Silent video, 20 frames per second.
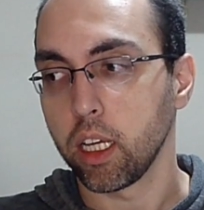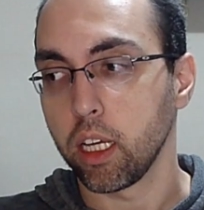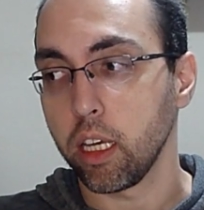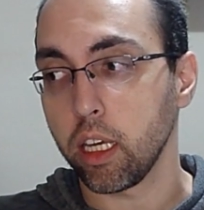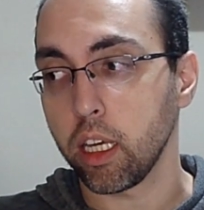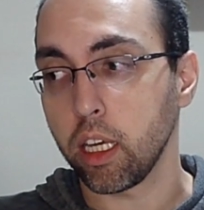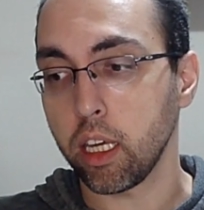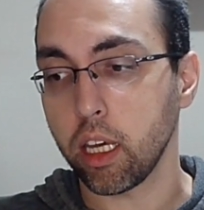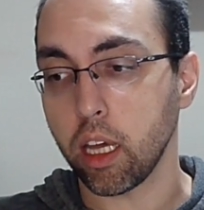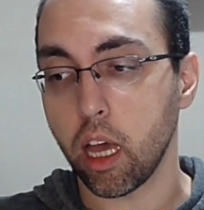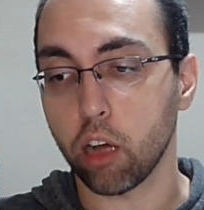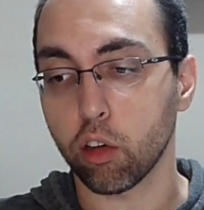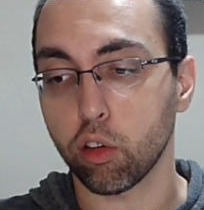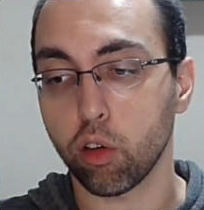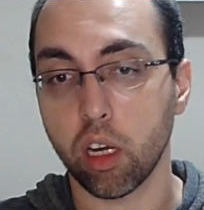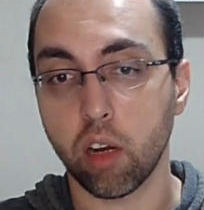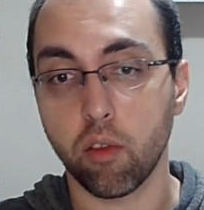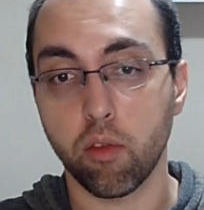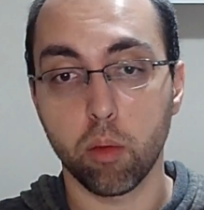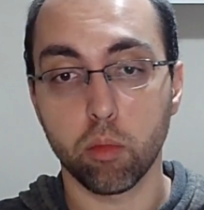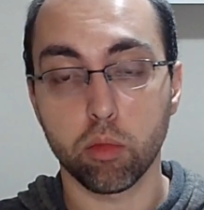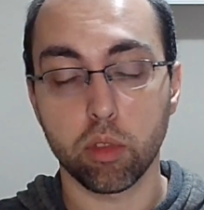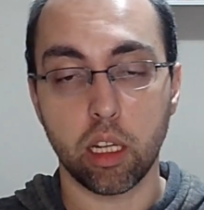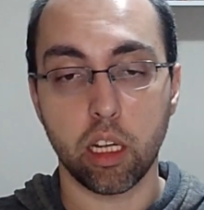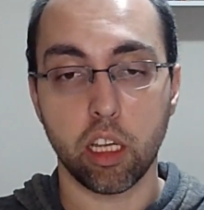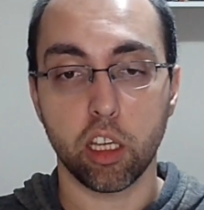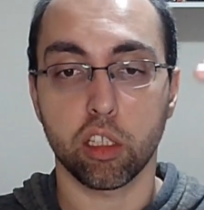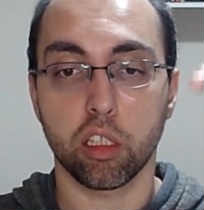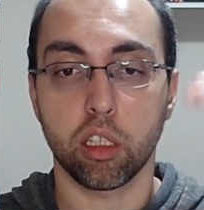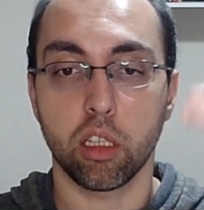e agora vamos
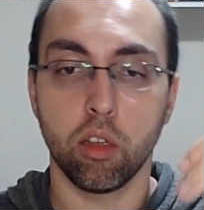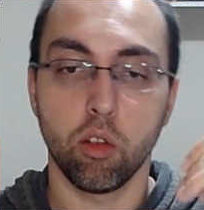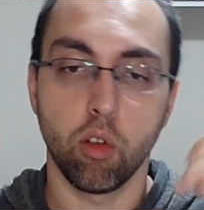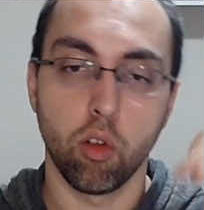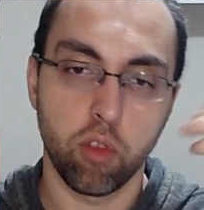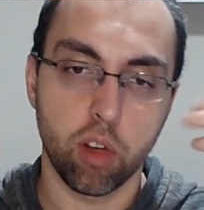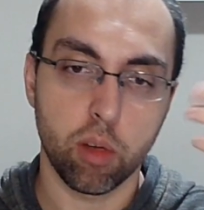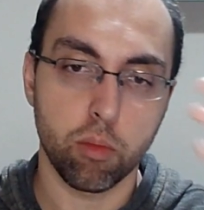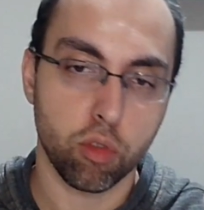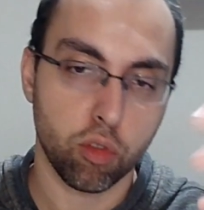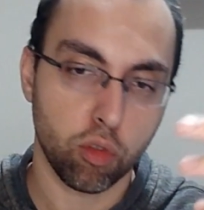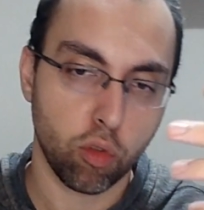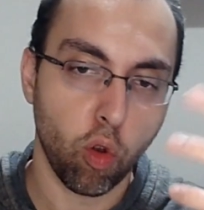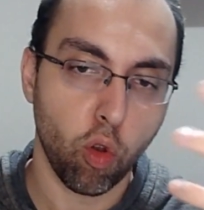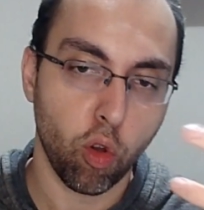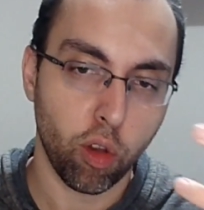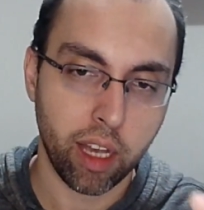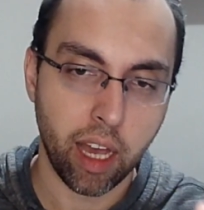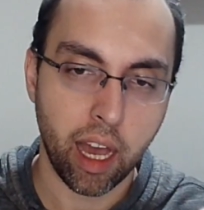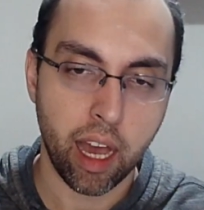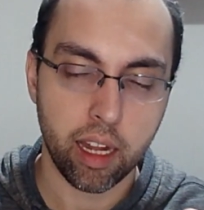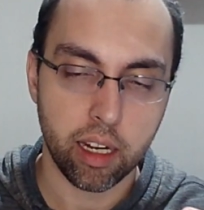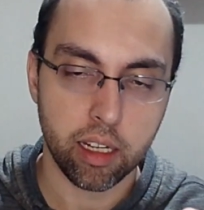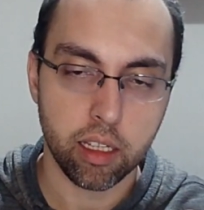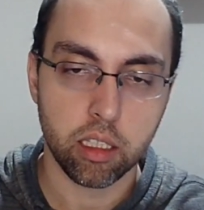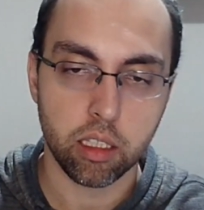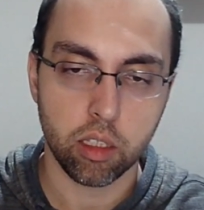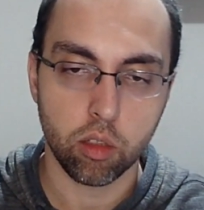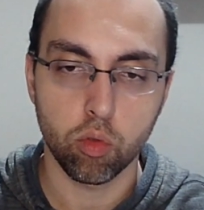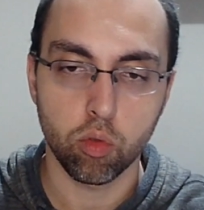eleger ou vamos colocar ali,
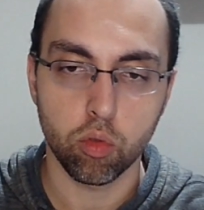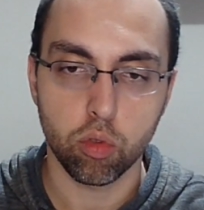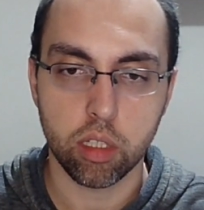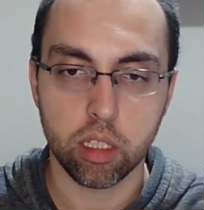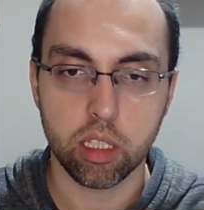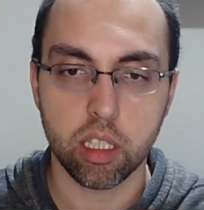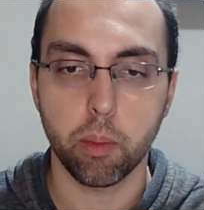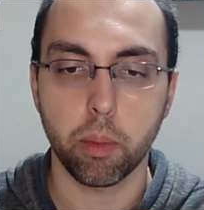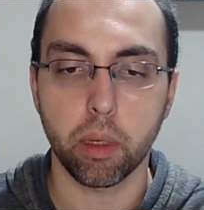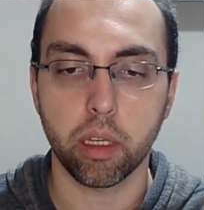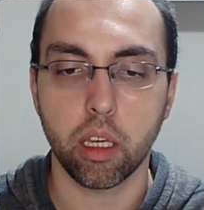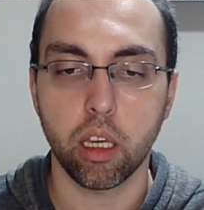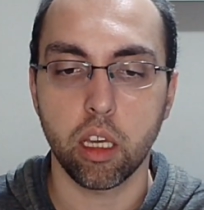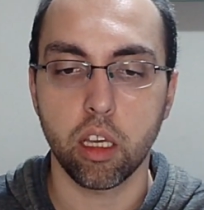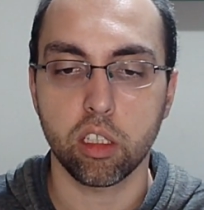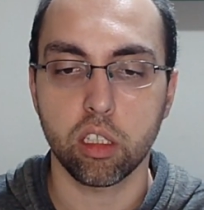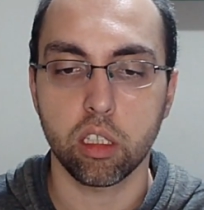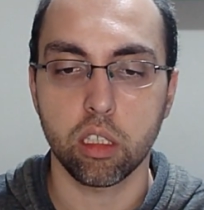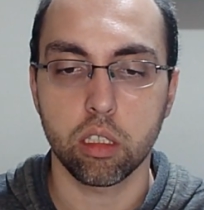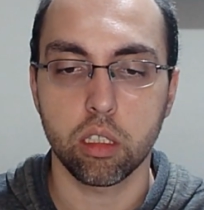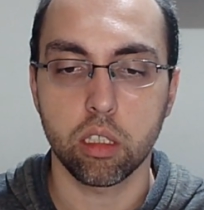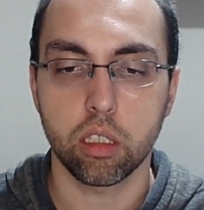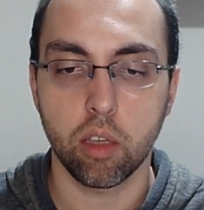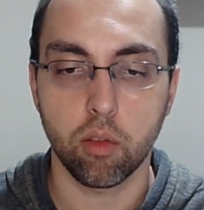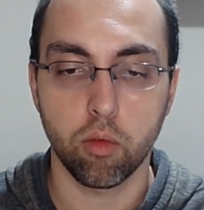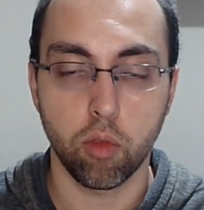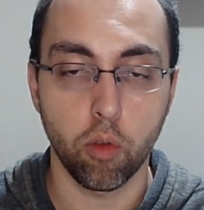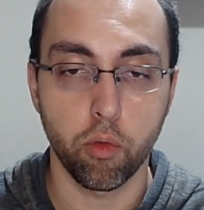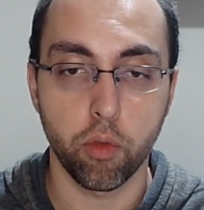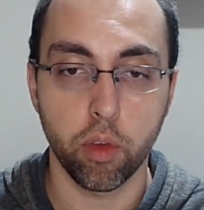segundo o sistema que a gente
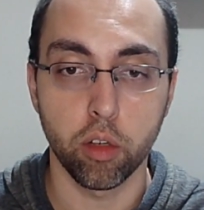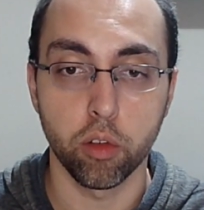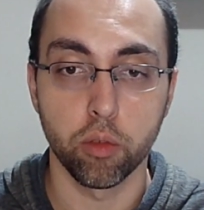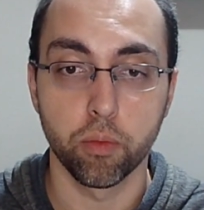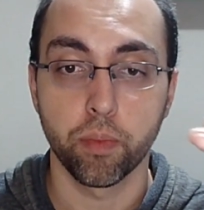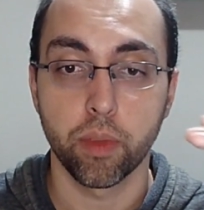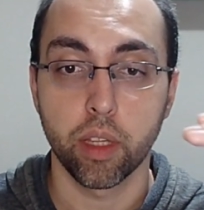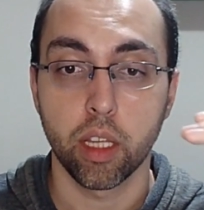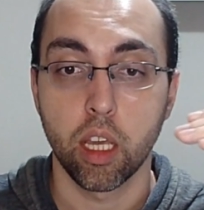desenvolveu,